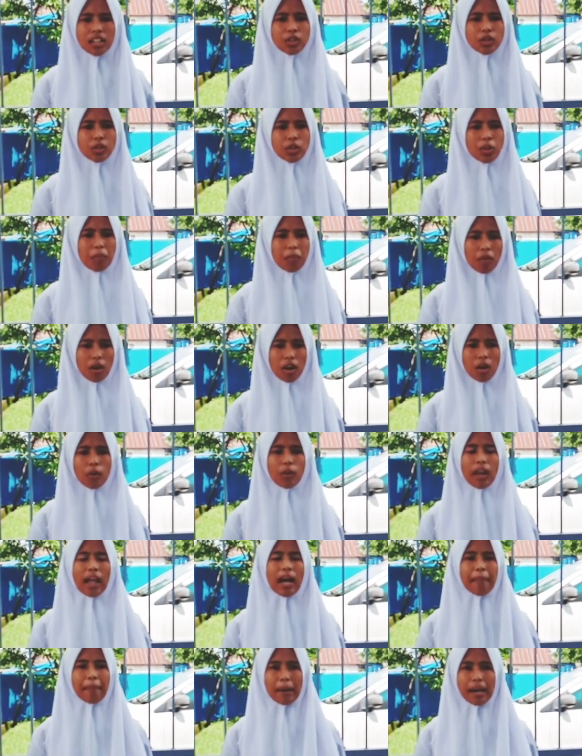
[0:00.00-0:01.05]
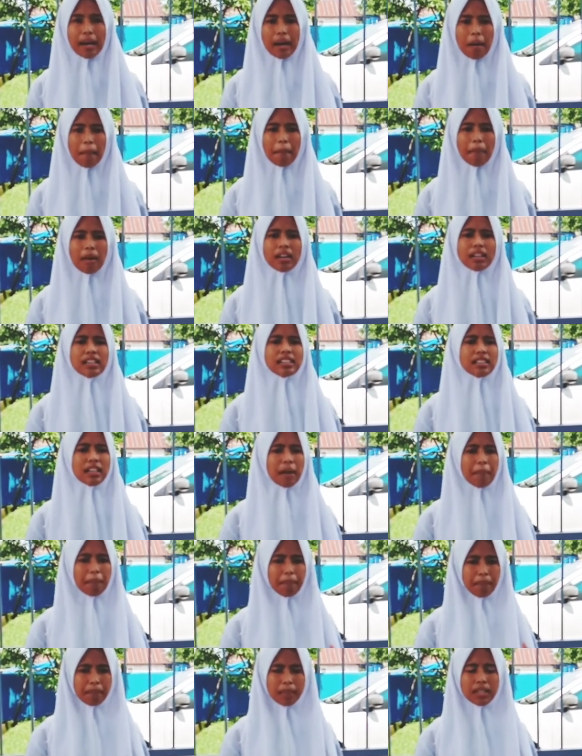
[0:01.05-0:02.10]
Jumlah ulama
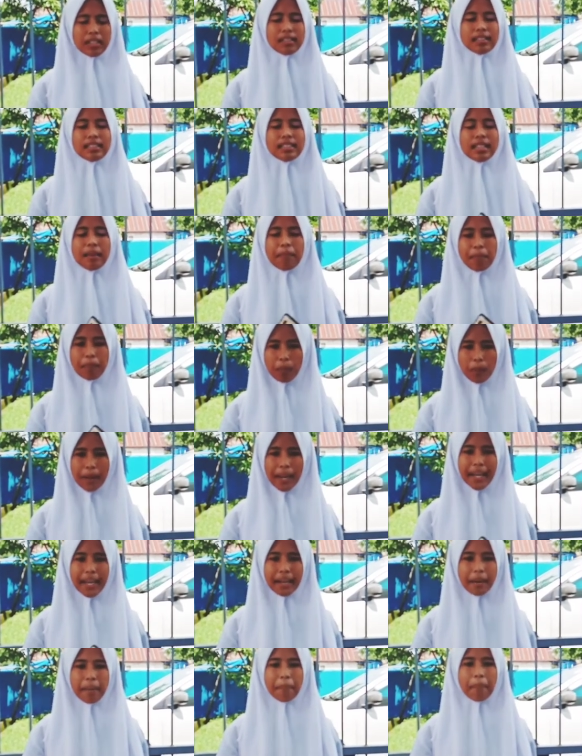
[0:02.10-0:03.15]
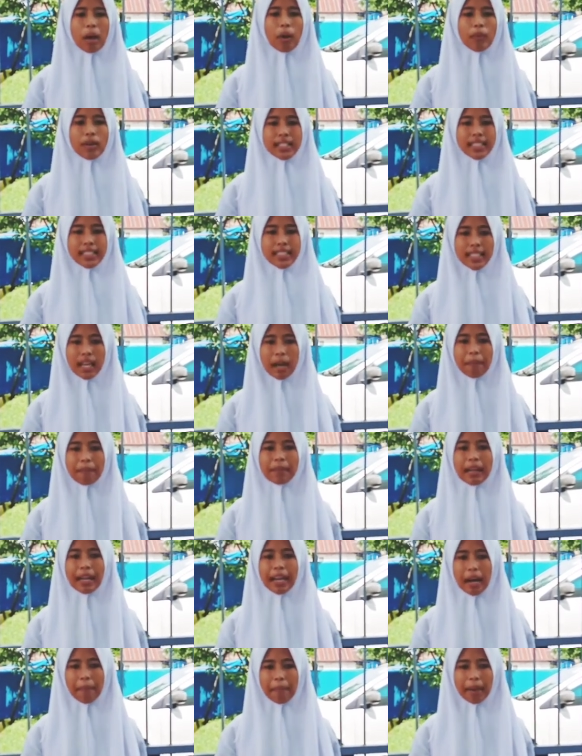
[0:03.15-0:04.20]
berkesimpulan bahwa setiap
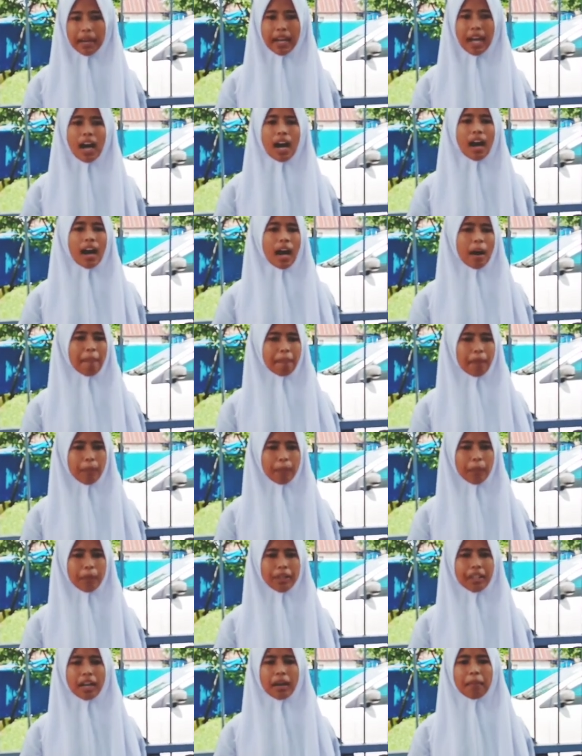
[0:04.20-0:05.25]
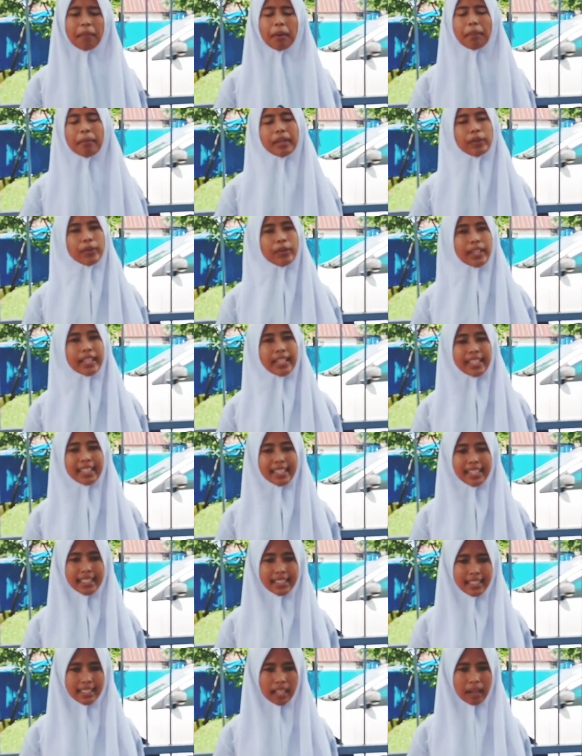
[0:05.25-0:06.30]
tanaman apapun yang memenuhi
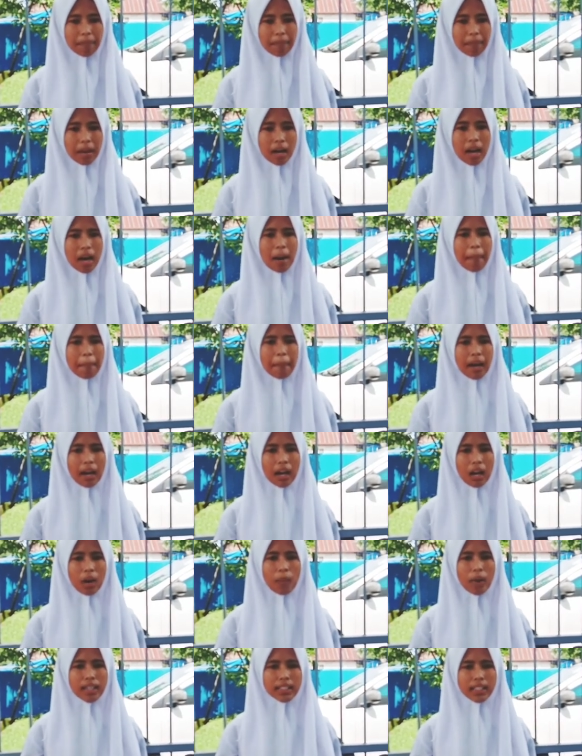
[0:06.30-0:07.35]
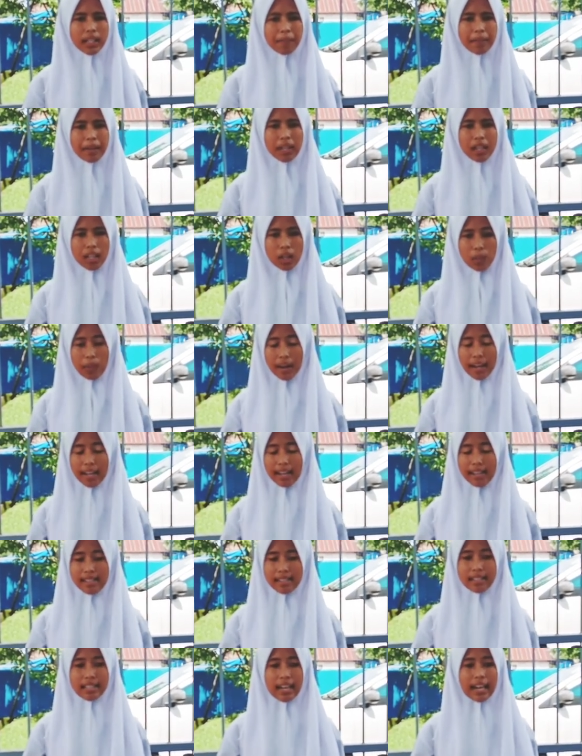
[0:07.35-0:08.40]
nizab maka wajib
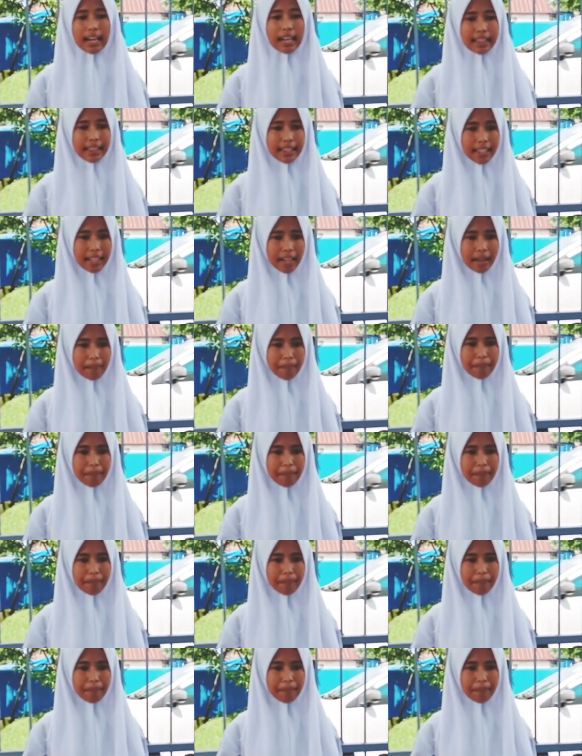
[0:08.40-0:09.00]
dikeluarkan zakatnya.